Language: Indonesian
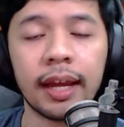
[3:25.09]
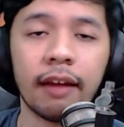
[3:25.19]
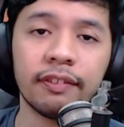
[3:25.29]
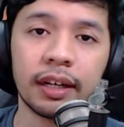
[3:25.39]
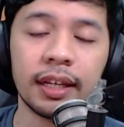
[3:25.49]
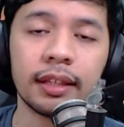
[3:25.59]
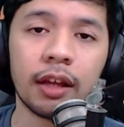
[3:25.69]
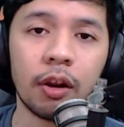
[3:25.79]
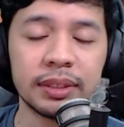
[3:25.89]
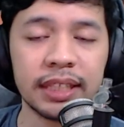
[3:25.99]
And after that,
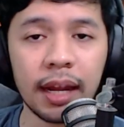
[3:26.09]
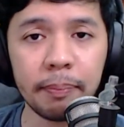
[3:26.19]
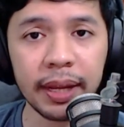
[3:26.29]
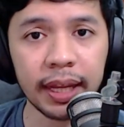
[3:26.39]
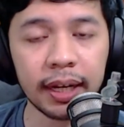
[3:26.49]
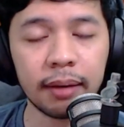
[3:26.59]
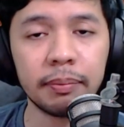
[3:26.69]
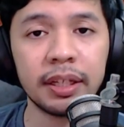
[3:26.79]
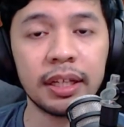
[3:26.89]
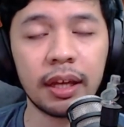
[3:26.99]
kalau misalkan pengen
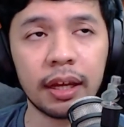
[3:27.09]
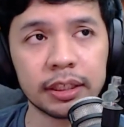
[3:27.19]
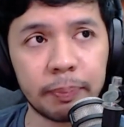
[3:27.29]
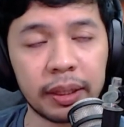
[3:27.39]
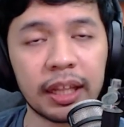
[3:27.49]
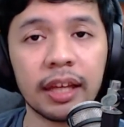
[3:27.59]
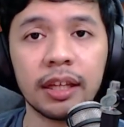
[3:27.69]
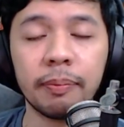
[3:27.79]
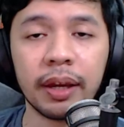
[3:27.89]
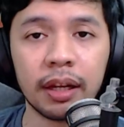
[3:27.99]
lebih expert lagi,
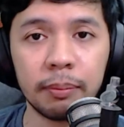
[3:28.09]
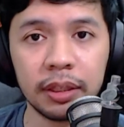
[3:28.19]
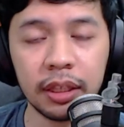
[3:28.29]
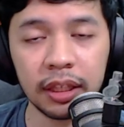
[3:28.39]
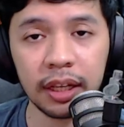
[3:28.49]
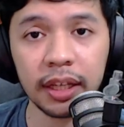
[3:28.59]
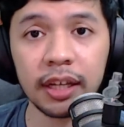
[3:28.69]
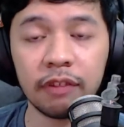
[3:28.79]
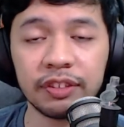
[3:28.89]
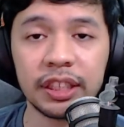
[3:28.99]
pengen lebih detail lagi
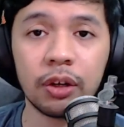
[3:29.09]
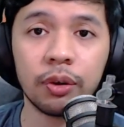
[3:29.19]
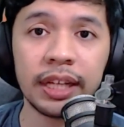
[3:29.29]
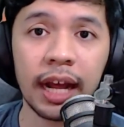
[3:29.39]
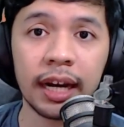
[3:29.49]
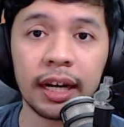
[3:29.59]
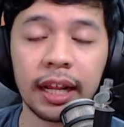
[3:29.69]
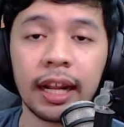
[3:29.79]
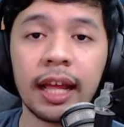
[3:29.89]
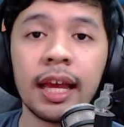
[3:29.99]
grafisnya, go di Unreal.